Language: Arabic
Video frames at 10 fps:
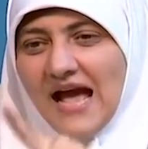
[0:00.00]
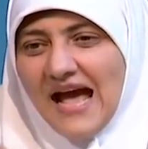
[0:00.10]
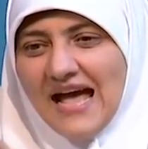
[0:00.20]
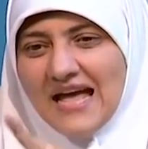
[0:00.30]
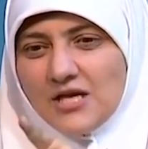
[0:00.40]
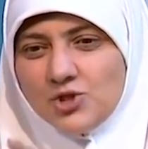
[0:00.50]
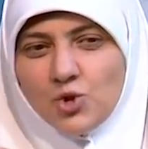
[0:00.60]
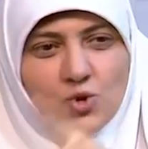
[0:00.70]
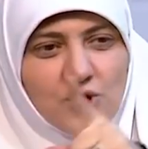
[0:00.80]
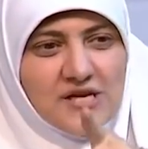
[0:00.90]
حق
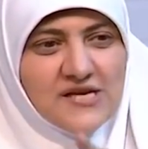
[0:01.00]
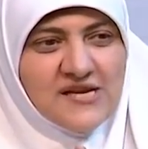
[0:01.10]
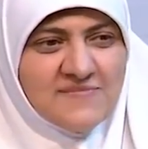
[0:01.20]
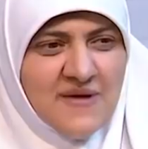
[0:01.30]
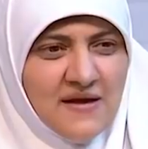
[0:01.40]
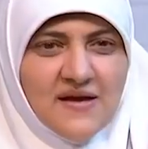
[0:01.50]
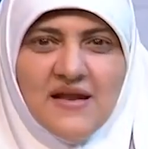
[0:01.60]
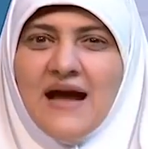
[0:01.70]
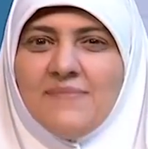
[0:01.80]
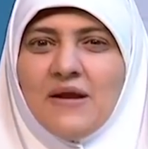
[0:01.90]
شكر النعمه
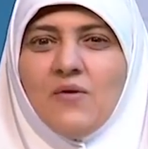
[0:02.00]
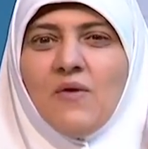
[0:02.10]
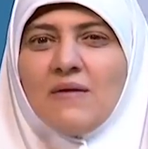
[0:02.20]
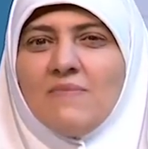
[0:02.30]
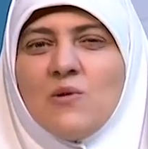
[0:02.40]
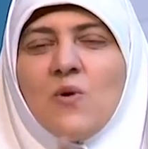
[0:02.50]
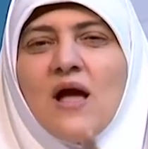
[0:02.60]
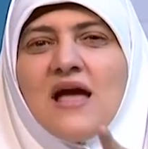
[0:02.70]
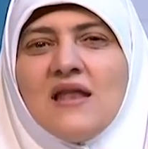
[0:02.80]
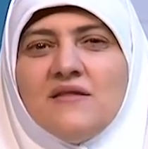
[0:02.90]
العمل
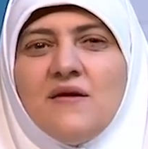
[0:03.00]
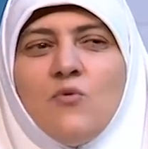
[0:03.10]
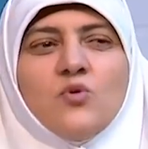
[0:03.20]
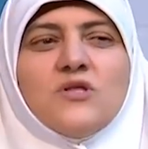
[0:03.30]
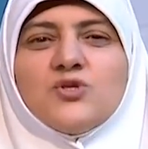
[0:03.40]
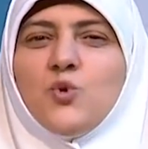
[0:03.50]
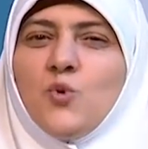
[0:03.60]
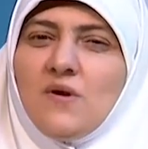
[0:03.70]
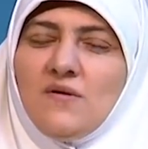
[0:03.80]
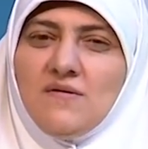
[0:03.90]
واعملوا ال داوود
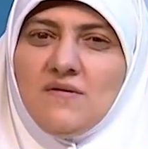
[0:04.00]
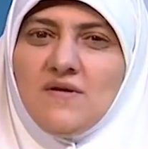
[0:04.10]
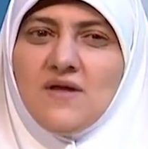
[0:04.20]
شكرا